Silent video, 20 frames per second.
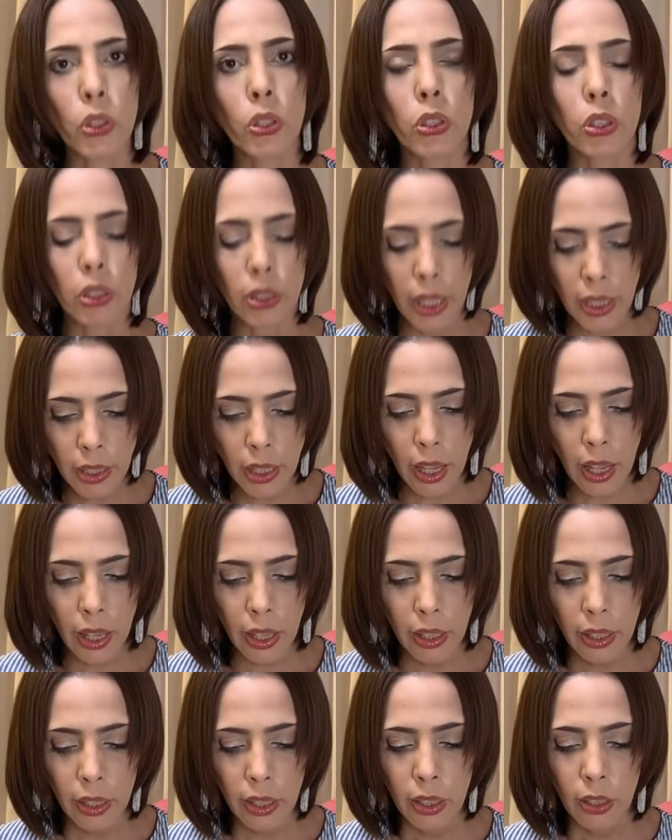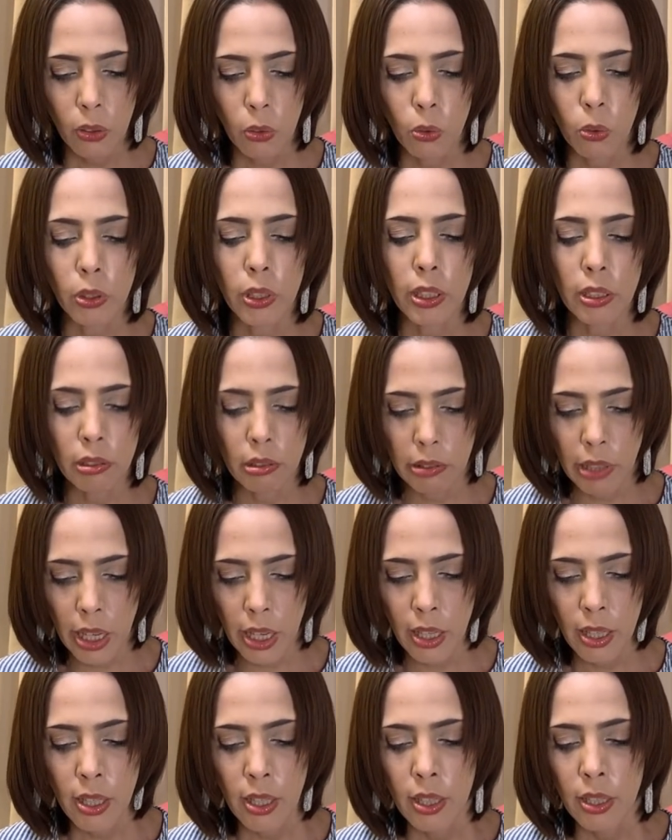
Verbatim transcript: 続けて、ここですよね。